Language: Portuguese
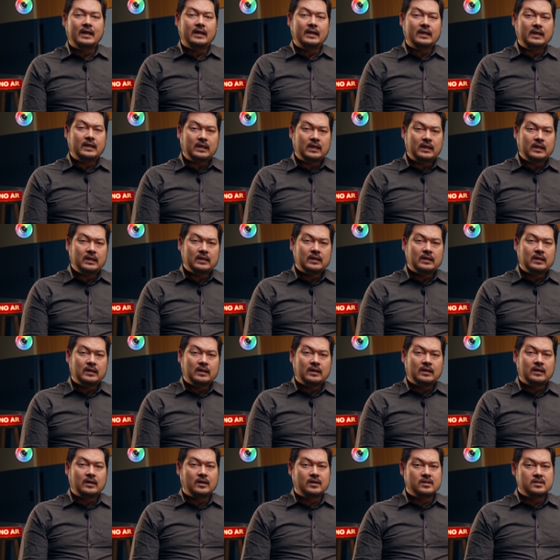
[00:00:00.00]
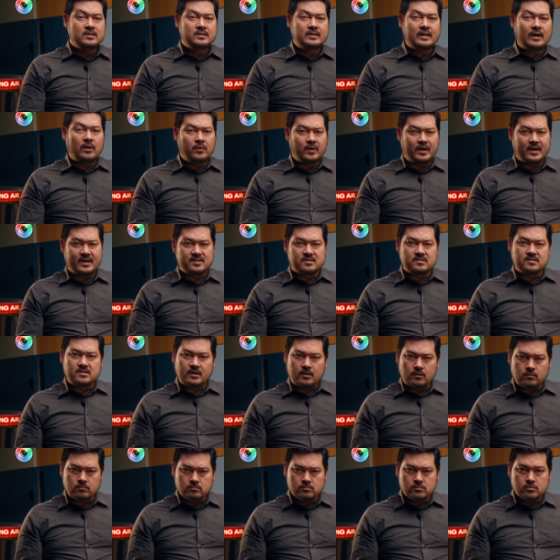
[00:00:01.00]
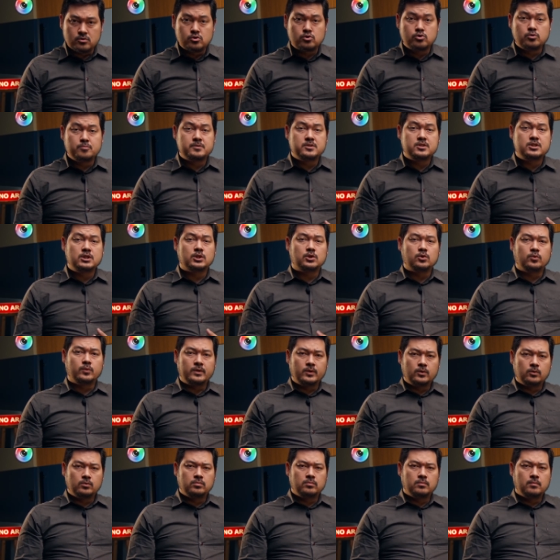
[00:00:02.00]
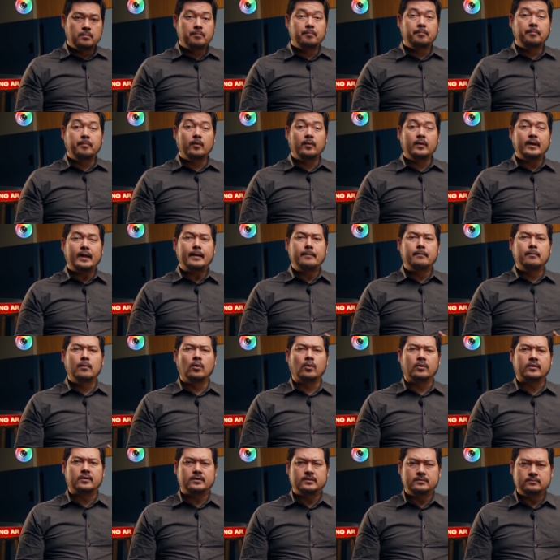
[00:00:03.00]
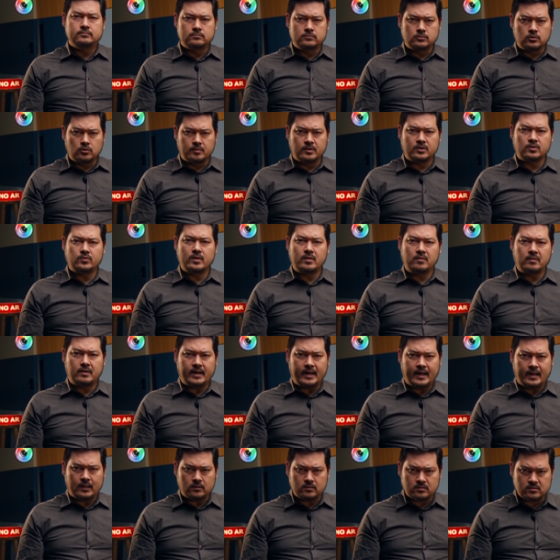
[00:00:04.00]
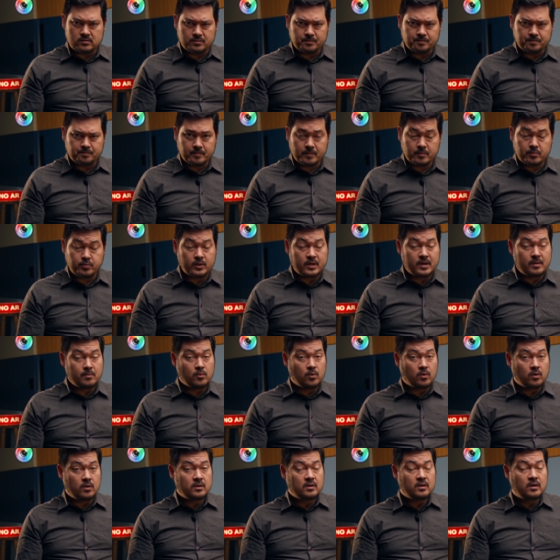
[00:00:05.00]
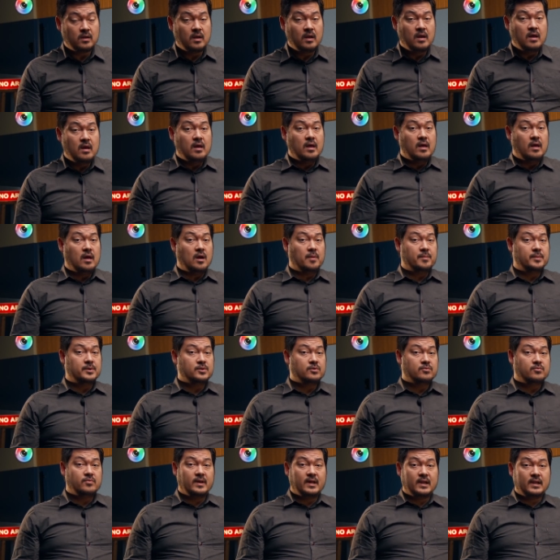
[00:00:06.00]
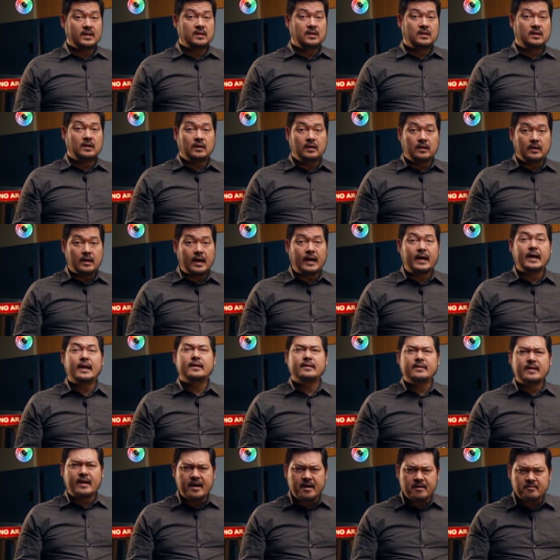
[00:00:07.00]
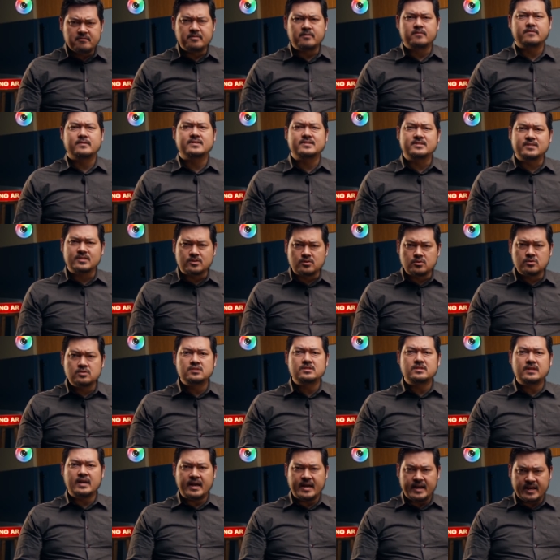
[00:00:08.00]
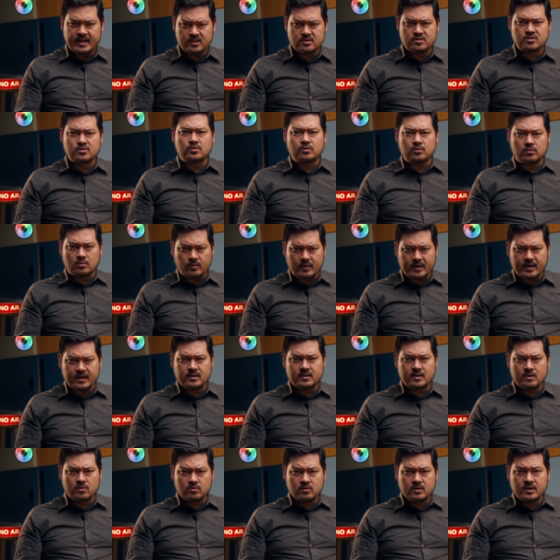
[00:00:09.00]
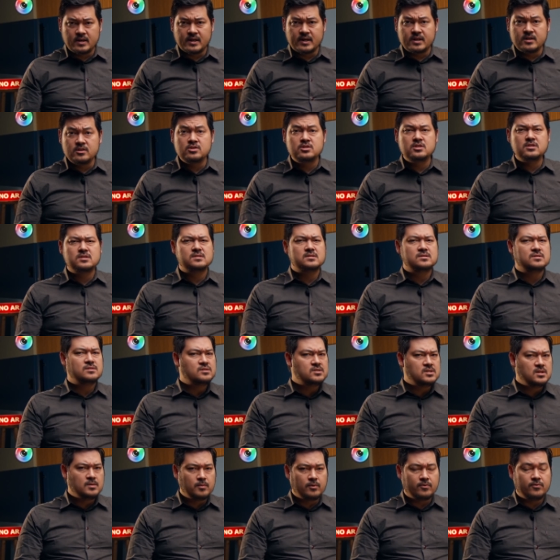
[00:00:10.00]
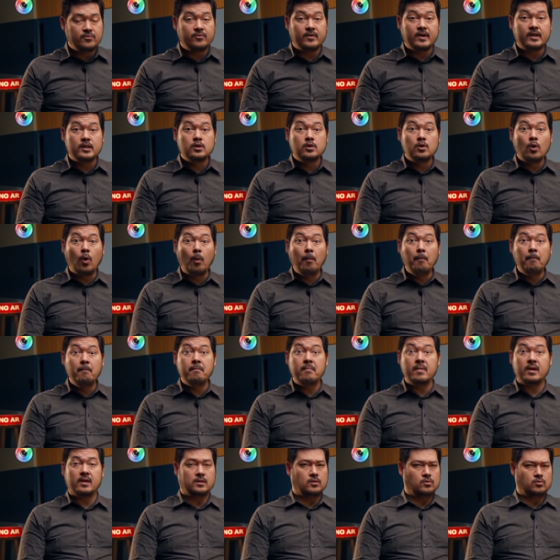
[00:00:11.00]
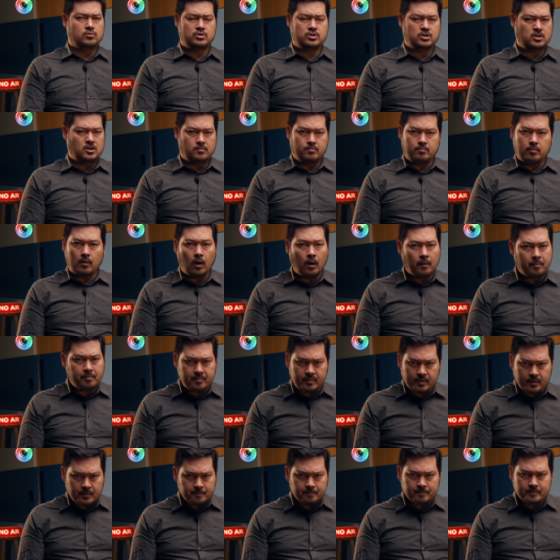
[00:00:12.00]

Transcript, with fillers: E, na ocasião, substituiu Por Amor, do Manuel Carlos. Por Amor é uma novela que agradava, fazia sucesso, não era nenhum grandíssimo fenômeno de ibope,